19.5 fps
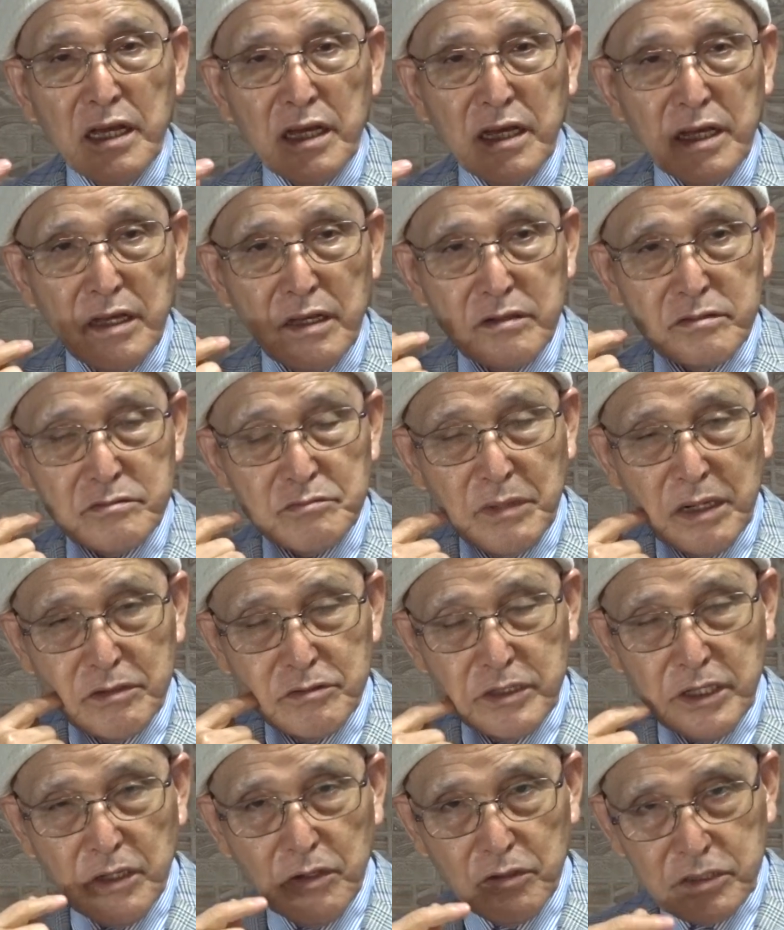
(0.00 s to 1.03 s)
えー、まあ、
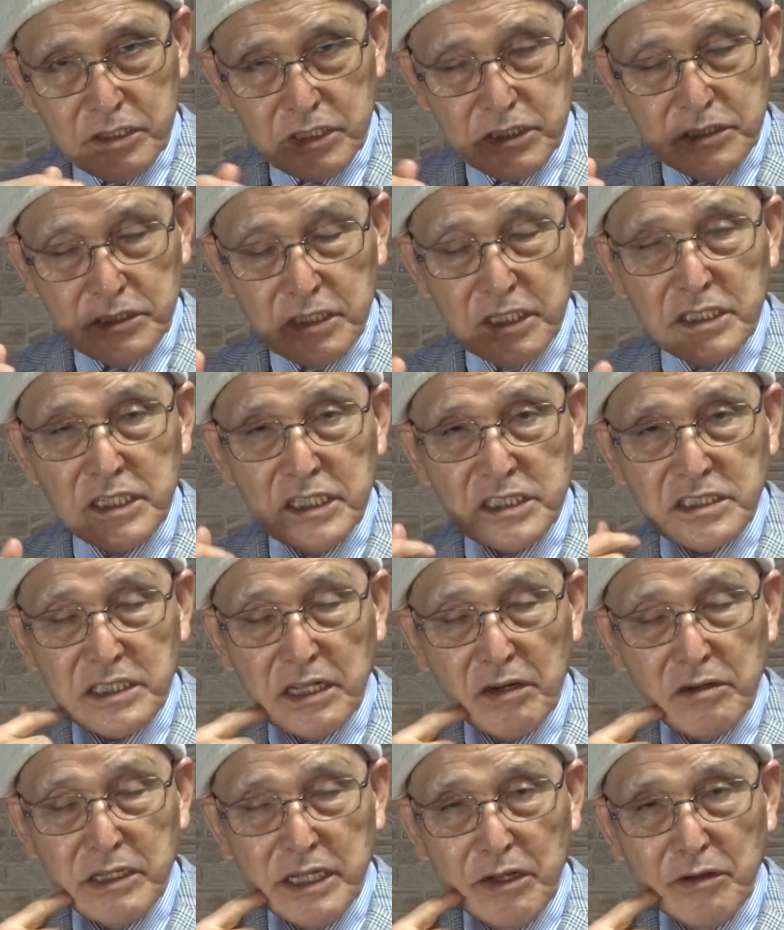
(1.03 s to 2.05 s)
上を切って
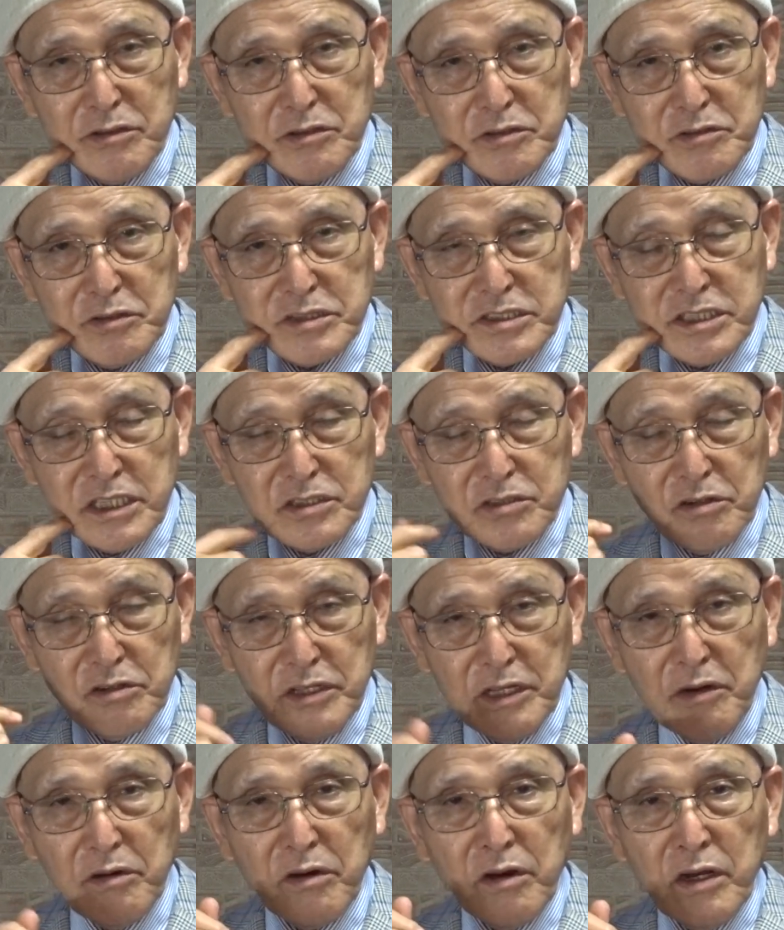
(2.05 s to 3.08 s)
下の根を残してその
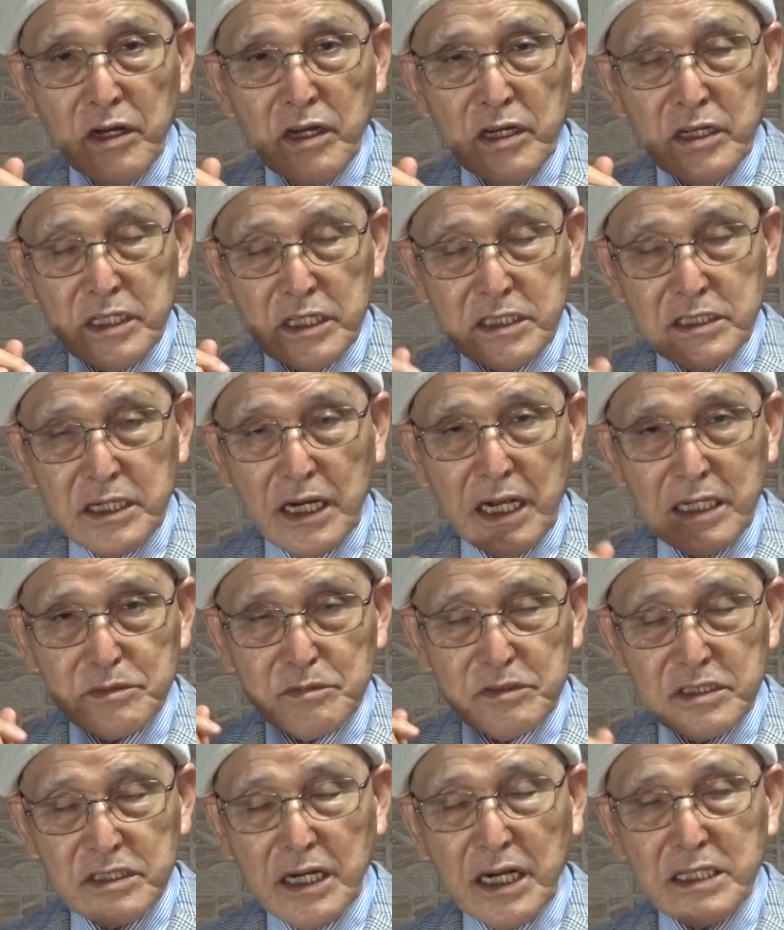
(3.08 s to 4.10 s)
根を1ヶ月
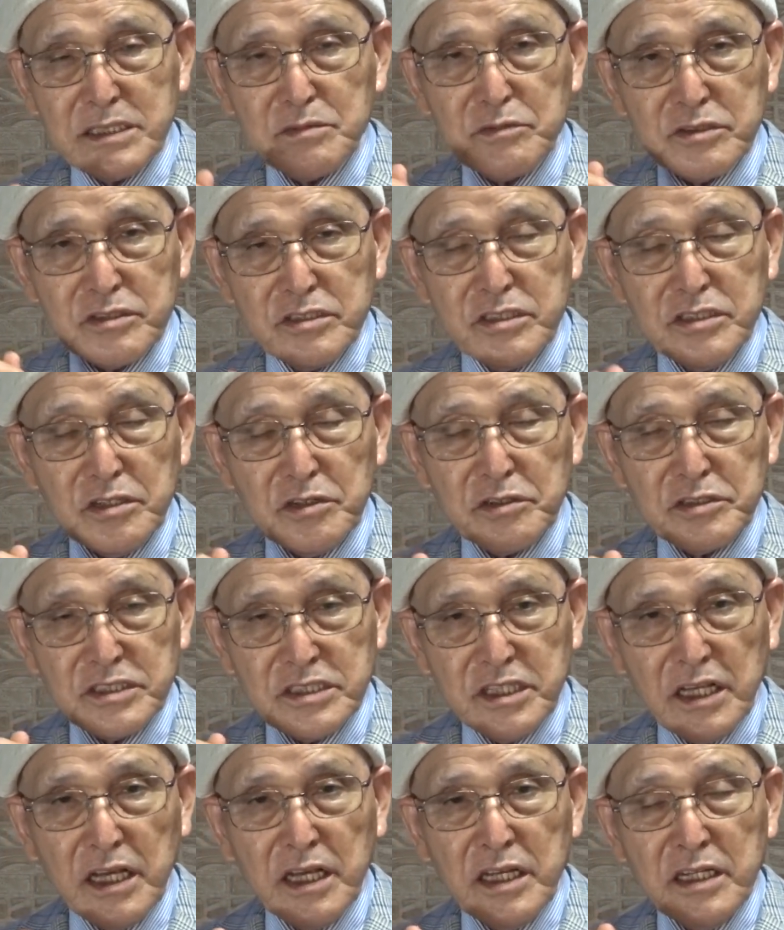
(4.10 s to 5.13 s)
も2ヶ月も治療し
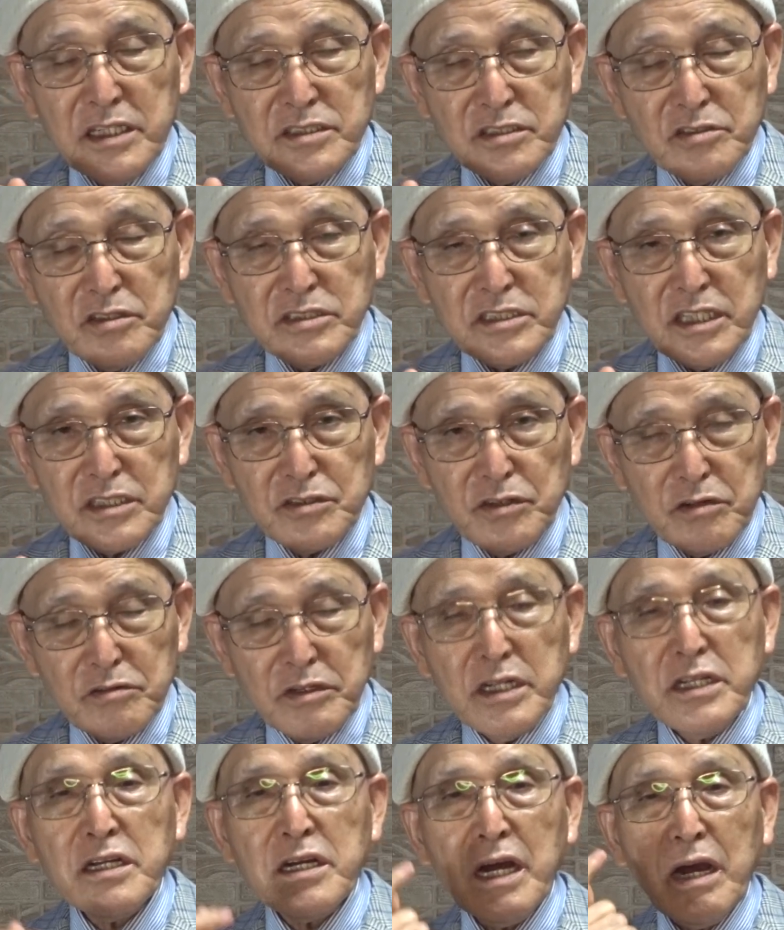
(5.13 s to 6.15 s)
てそしてその
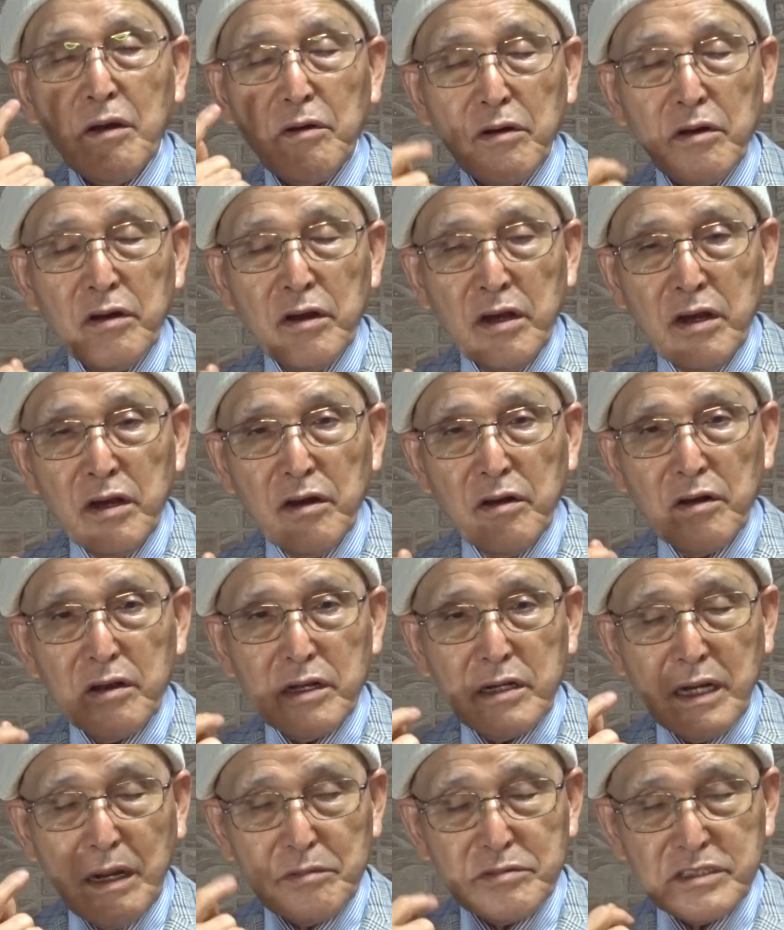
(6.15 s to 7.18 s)
上に歯を
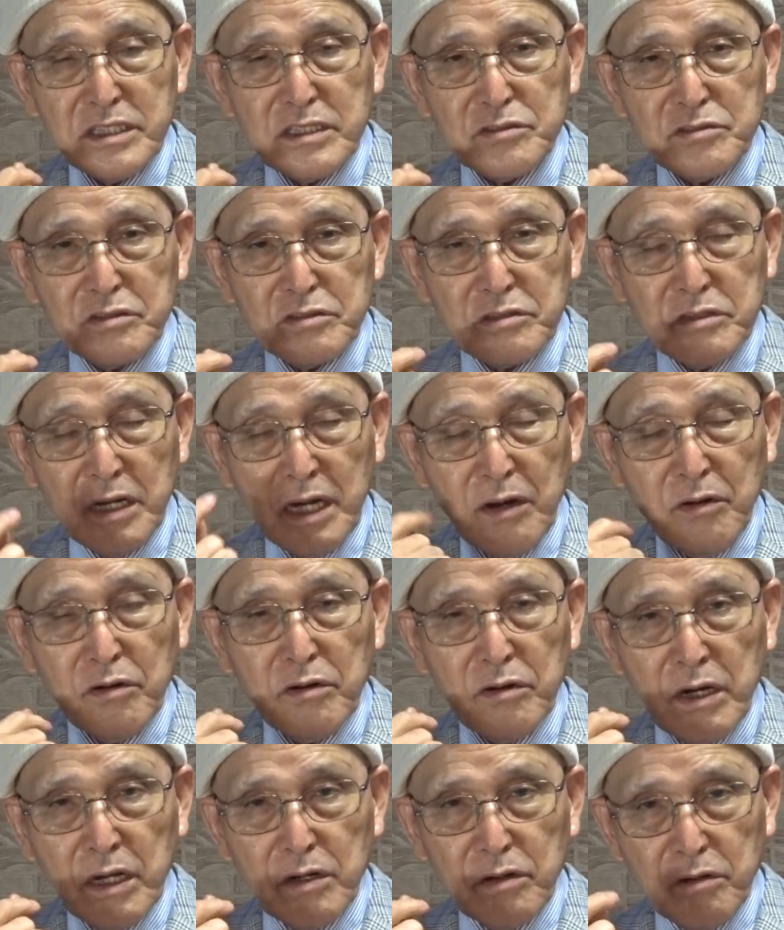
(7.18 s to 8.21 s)
かぶせるというか歯
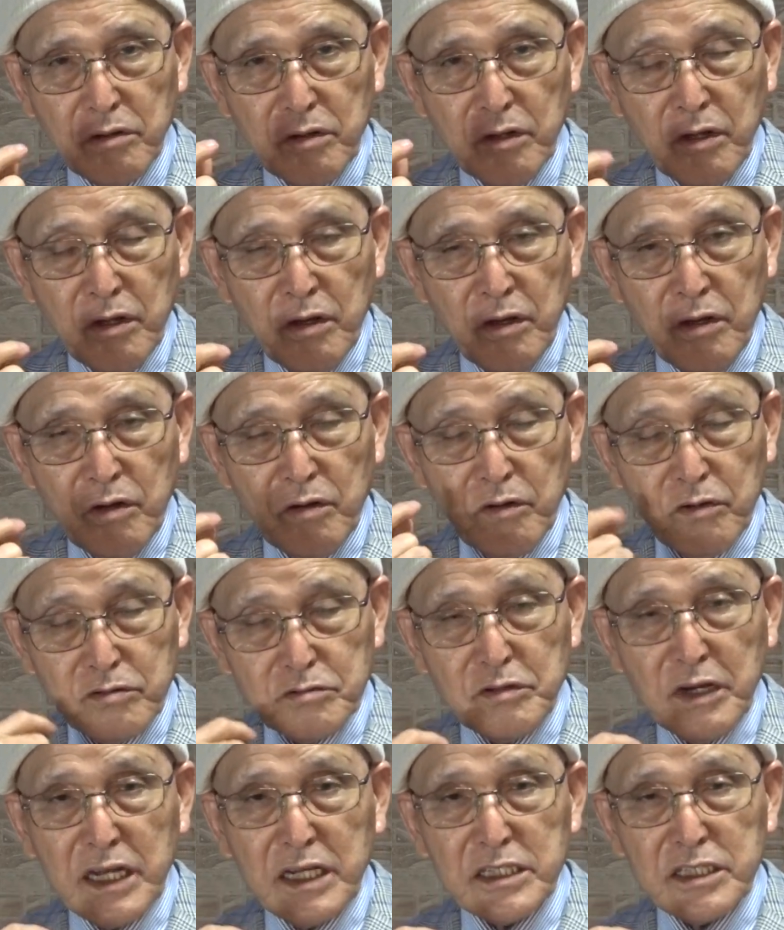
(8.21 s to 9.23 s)
をあの置
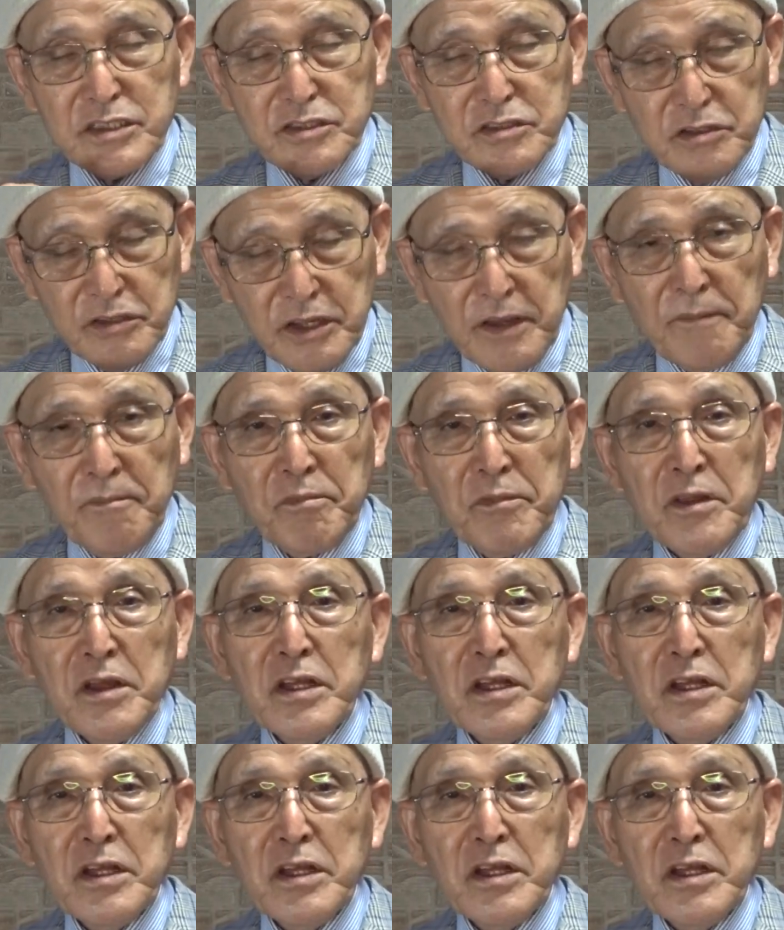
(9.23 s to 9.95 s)
くわけですよね。